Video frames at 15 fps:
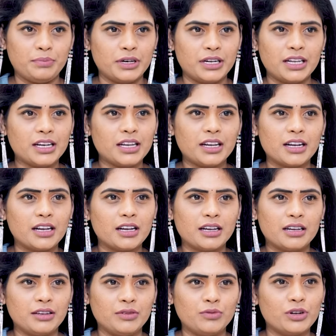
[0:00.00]
పర్టికులర్గా
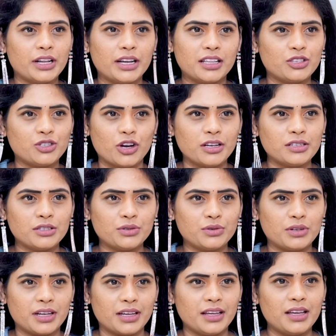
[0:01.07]
ఇవి ఉంటాయి కదా చాయిసెస్ ఉంటాయి